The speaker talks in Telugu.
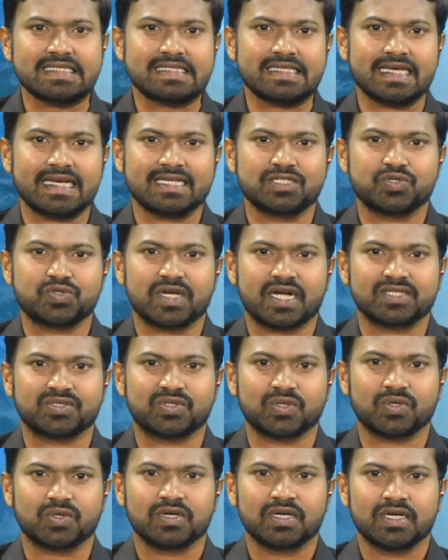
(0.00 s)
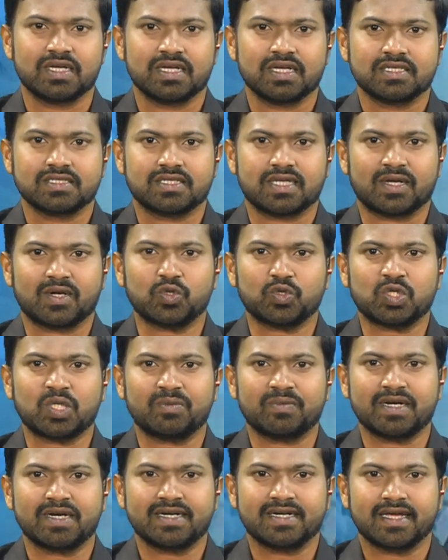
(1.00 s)
టీసీఏ ఇన్ఛార్జ్
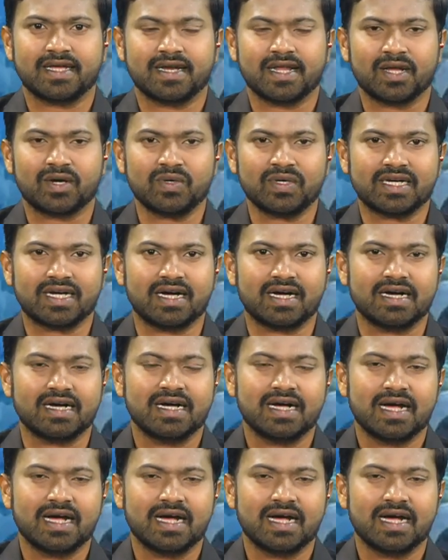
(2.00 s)
సరోత్తం రెడ్డి అన్నారు ఇక